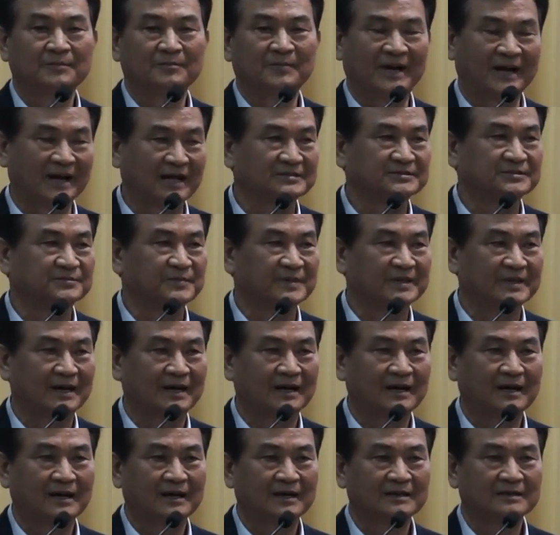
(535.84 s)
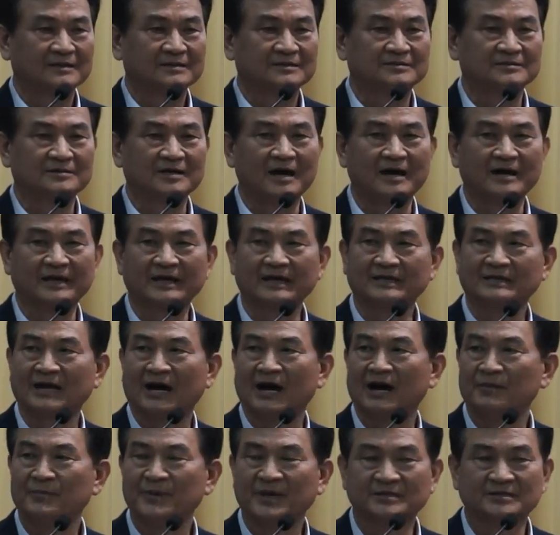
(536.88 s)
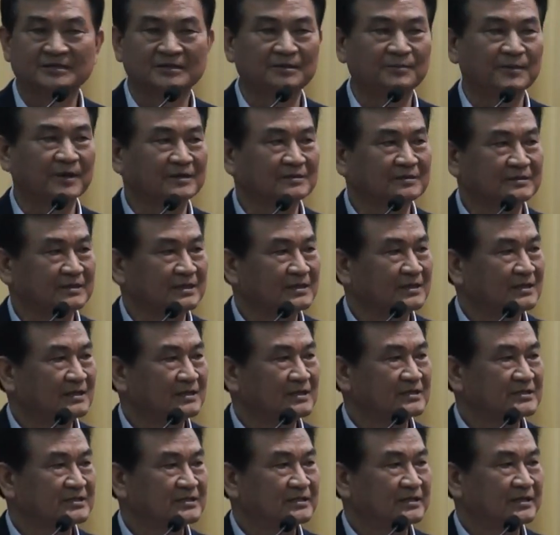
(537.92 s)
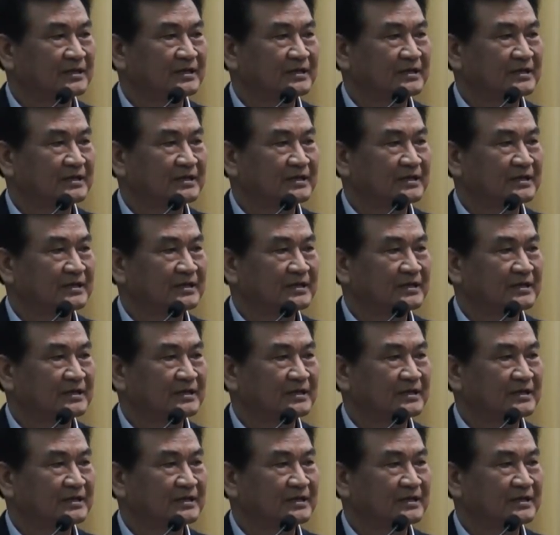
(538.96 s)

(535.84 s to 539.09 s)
많았습니다. 그러한 게 다음에 설명드릴